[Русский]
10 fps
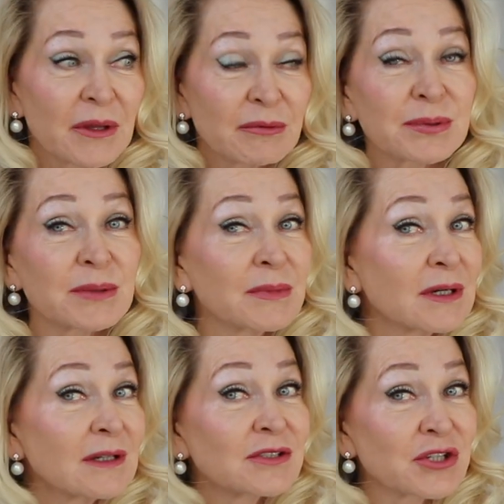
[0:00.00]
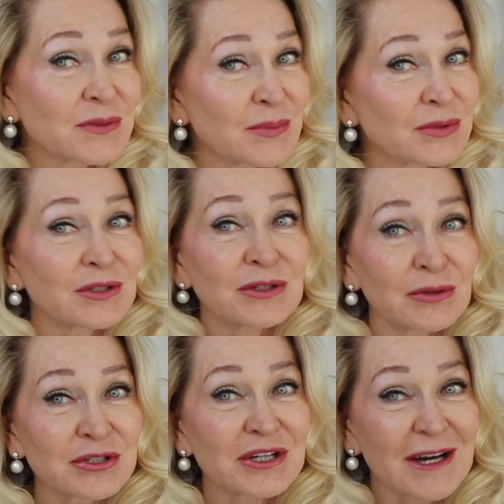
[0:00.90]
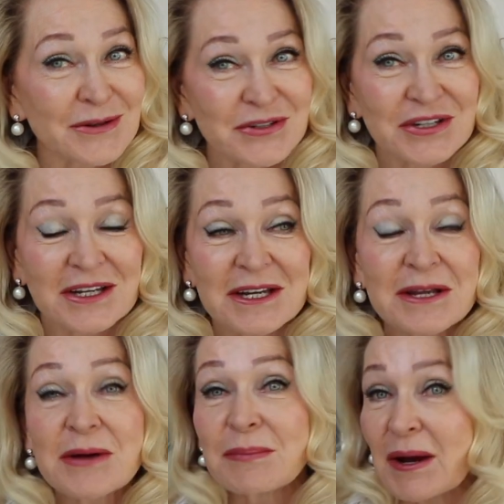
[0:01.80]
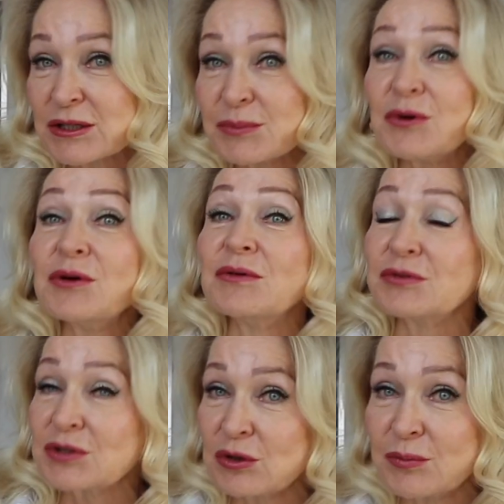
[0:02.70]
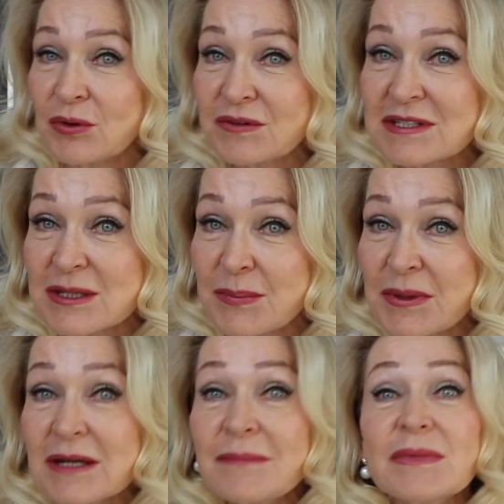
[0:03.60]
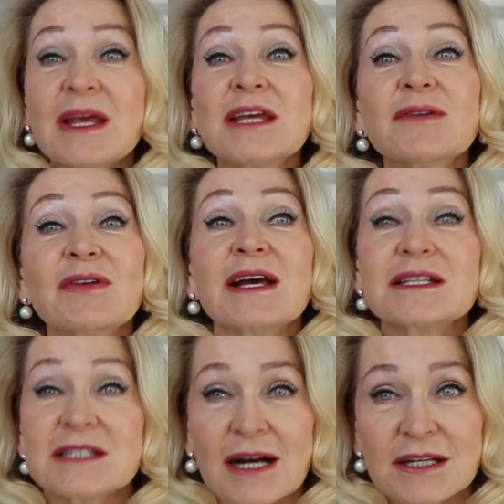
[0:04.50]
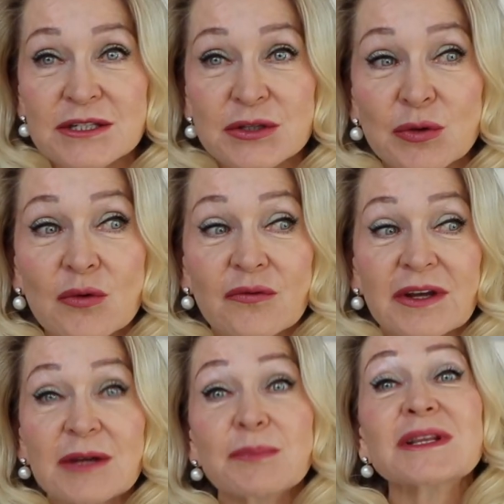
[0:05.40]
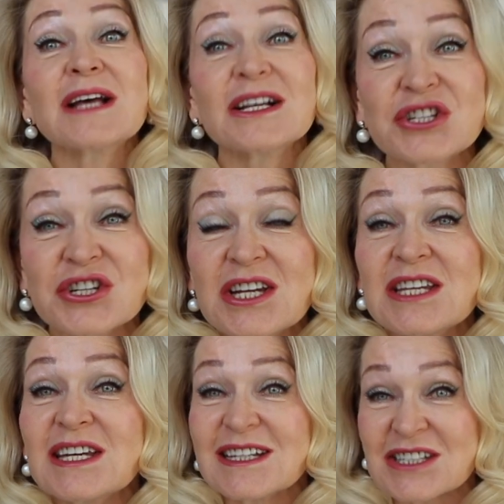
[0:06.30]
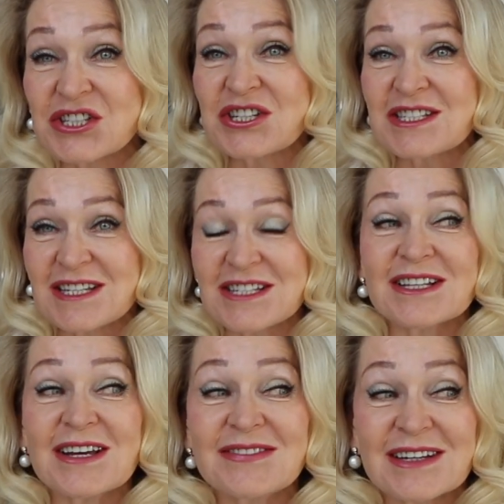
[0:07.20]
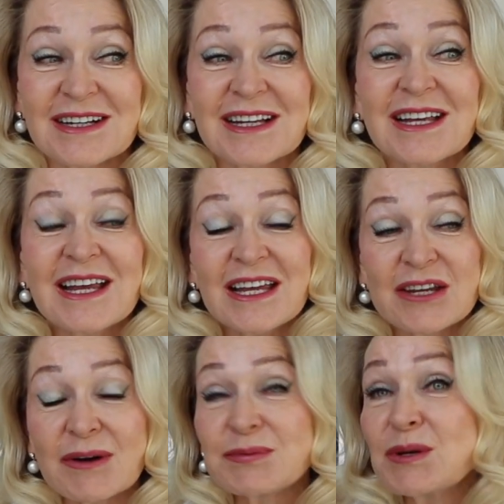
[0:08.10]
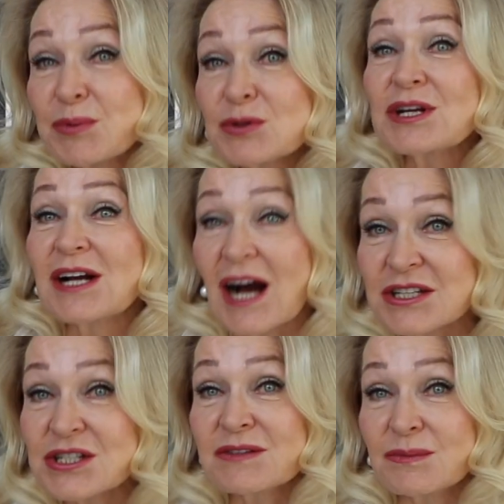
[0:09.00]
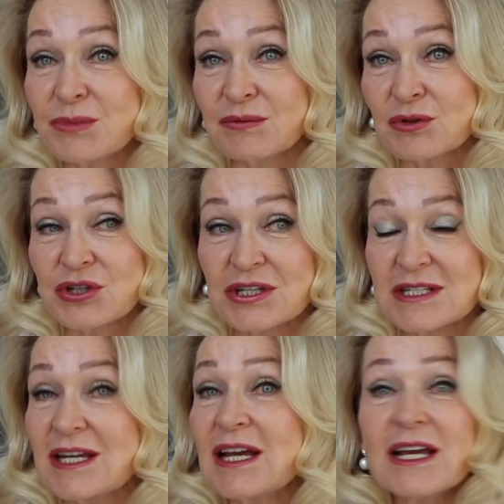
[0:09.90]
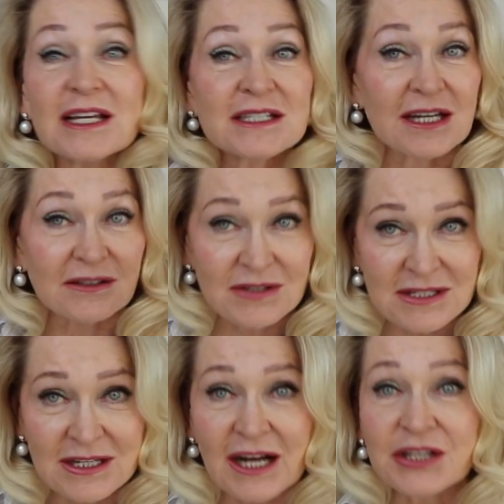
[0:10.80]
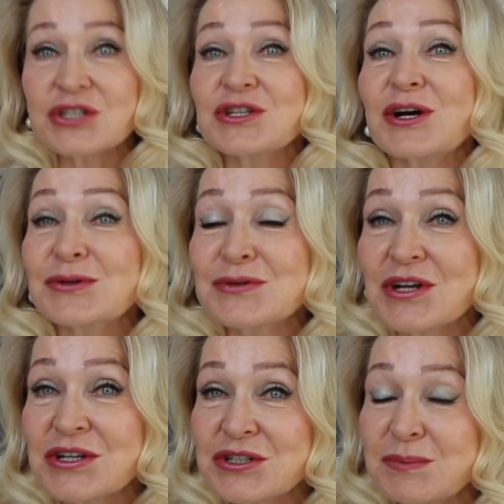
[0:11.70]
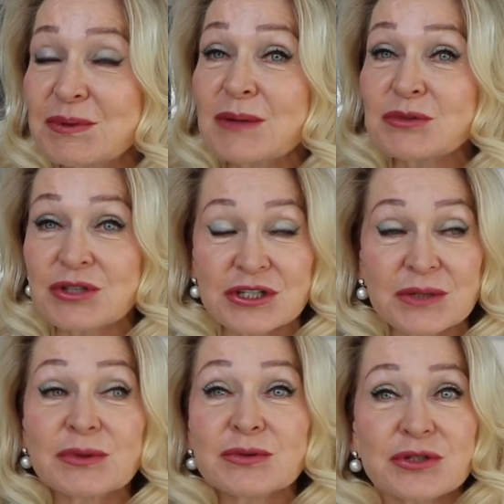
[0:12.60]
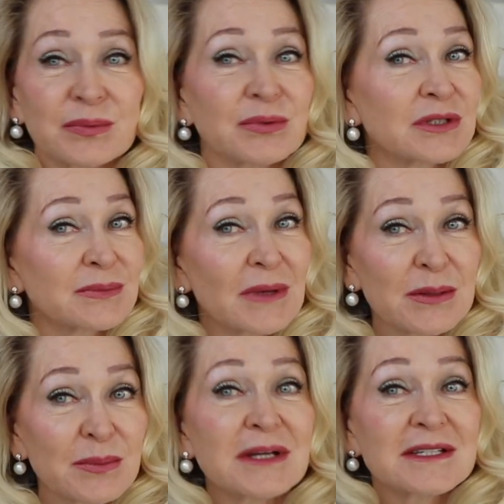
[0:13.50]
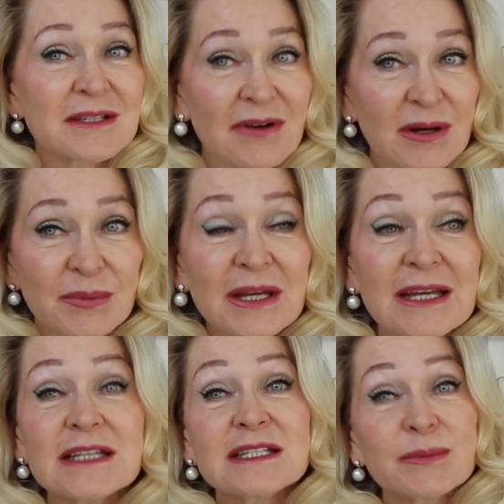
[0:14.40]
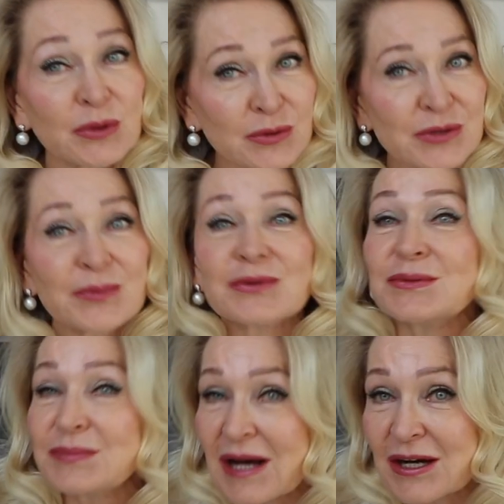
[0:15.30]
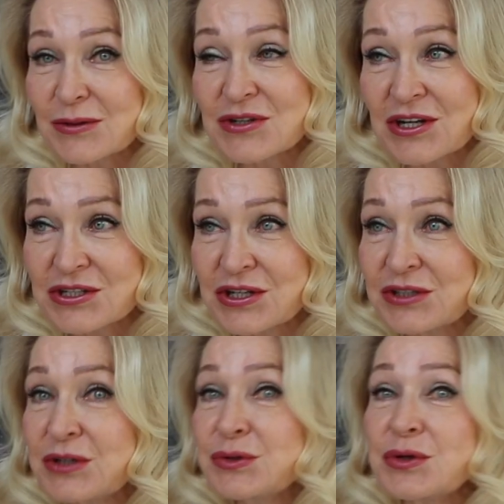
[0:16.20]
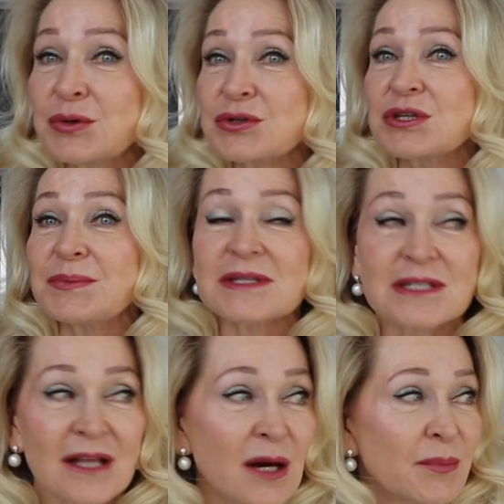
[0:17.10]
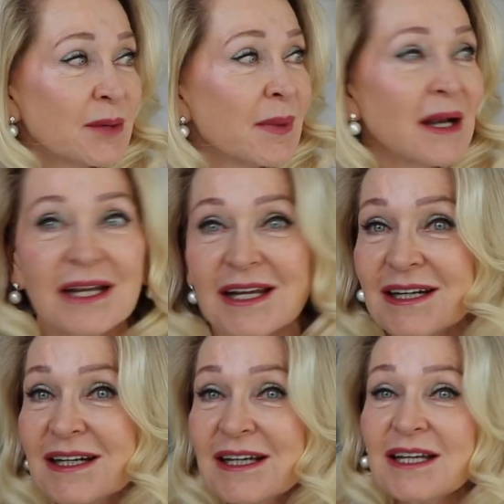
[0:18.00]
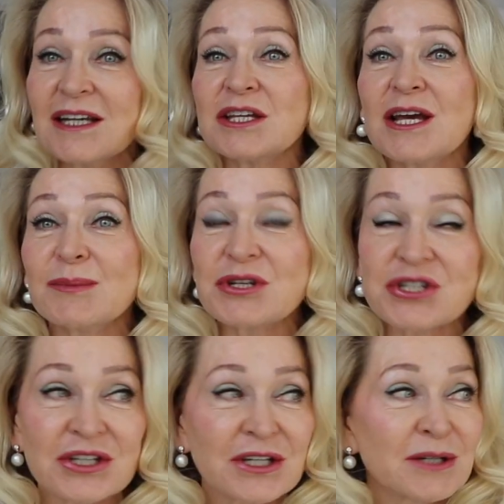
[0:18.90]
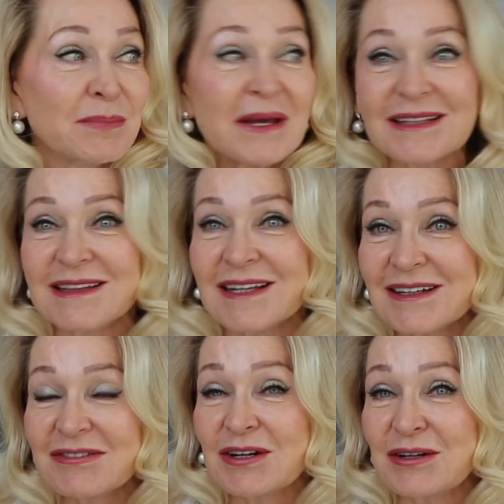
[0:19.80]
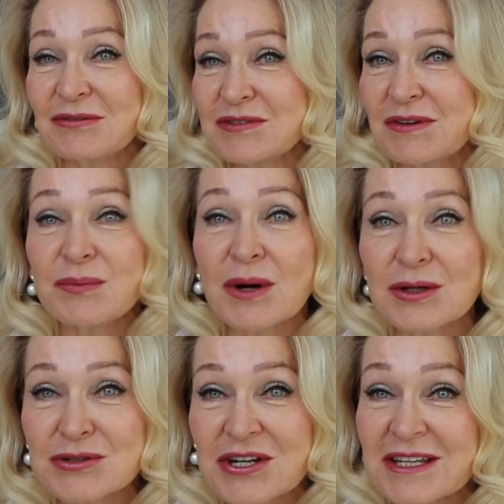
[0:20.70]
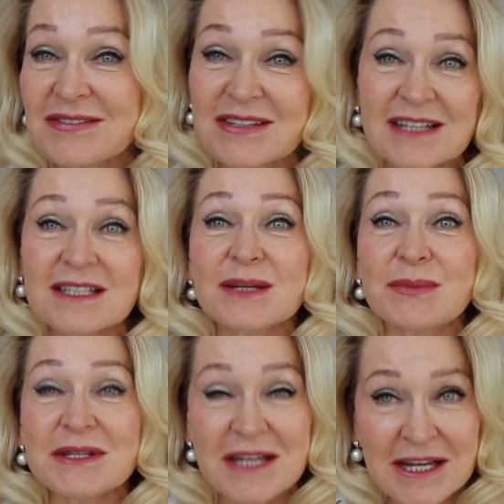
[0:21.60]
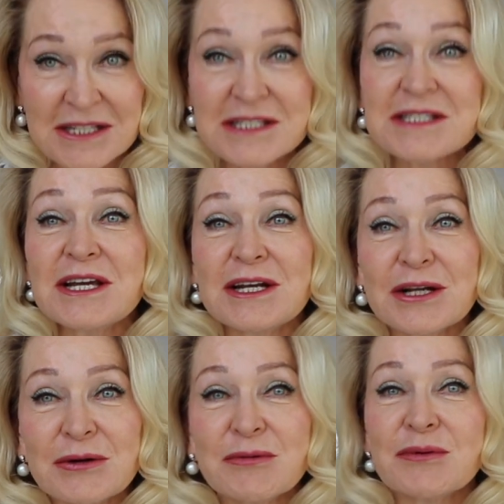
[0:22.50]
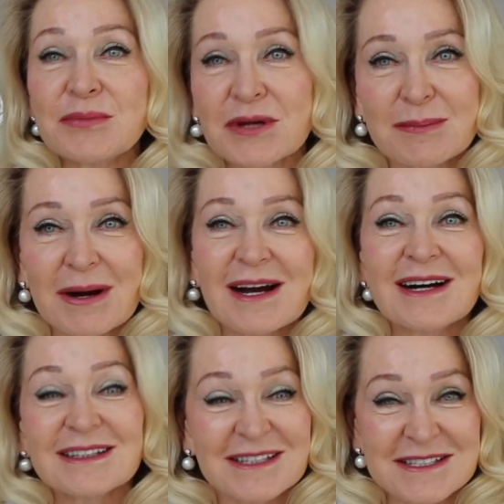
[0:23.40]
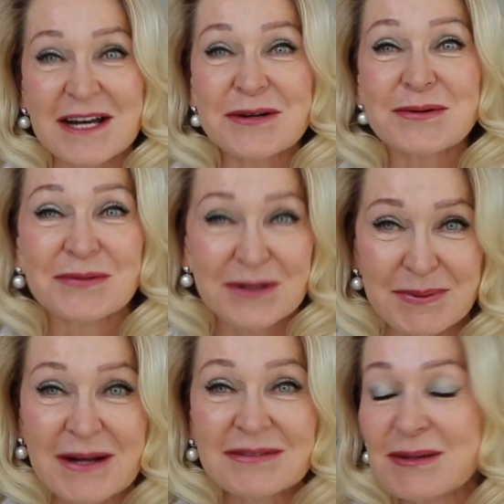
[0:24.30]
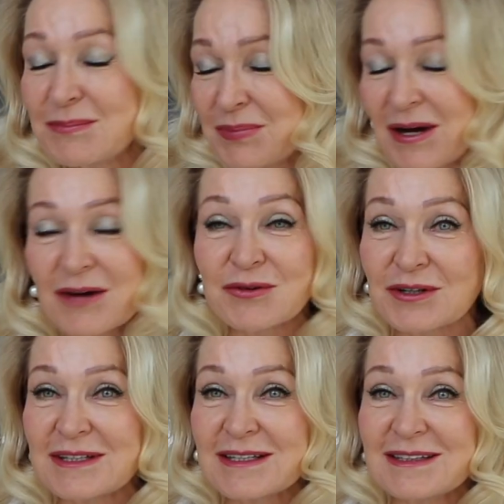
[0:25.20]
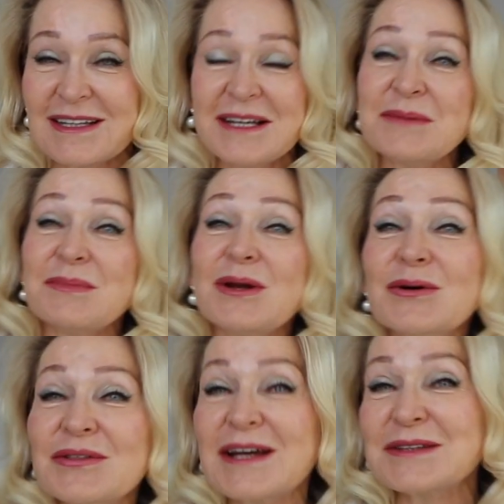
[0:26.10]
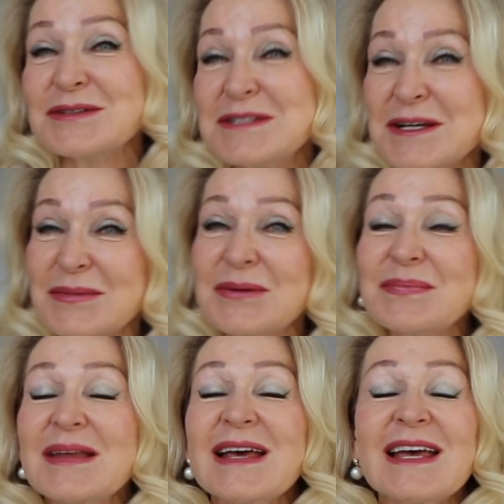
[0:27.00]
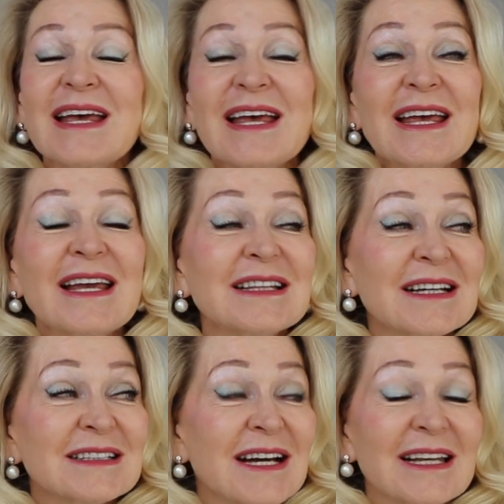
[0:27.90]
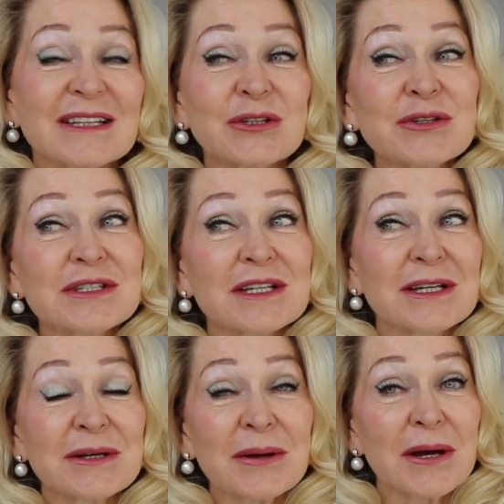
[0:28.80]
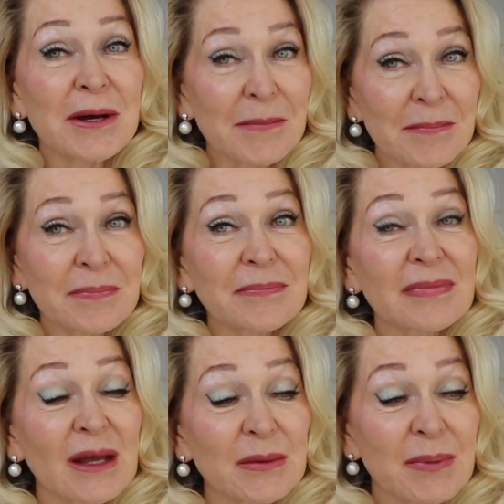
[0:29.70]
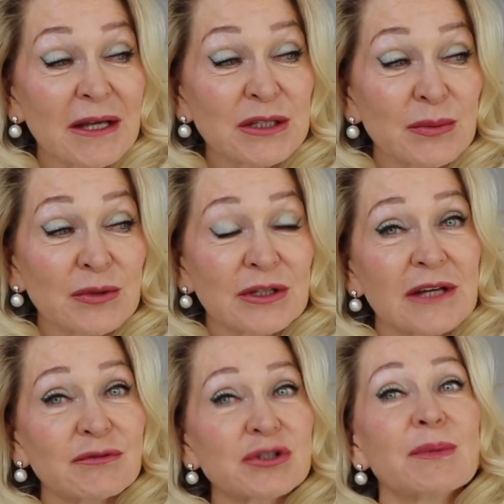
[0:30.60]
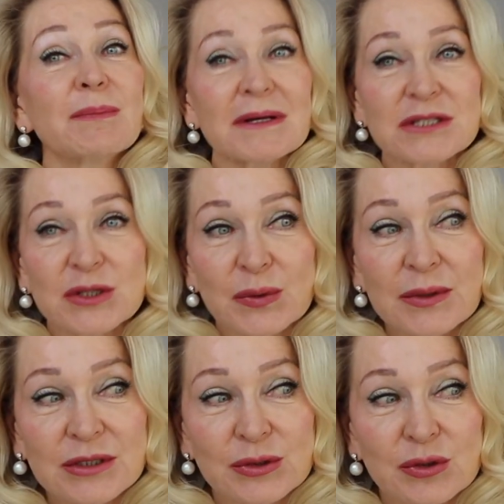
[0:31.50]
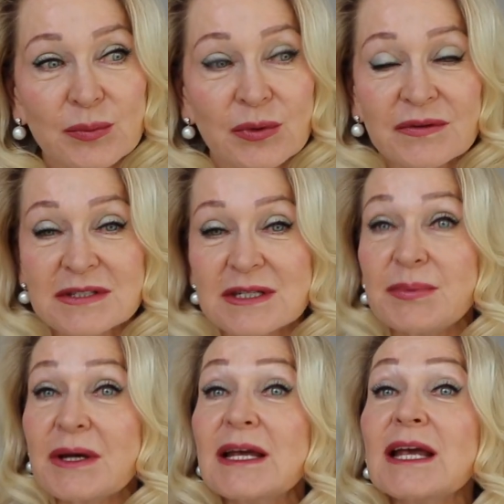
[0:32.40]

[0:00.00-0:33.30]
в общем, э, жизнь будет не очень хорошая. Поэтому вот любовь к себе является основой продолжения жизни человека и вообще просто качеством его жизни. И, соответственно, конечно, окружающих, потому что чем лучше будет мы с вами, тем лучше будем окружающих. Никто не хочет иметь слабых, больных, немощных, бедных в своем окружении. Все хотят иметь сильных, умных, богатых, здоровых, правда, и поговорок на миллион на эту тему и так далее. То есть, э, а, поэтому для того, чтобы построить эту любовь к себе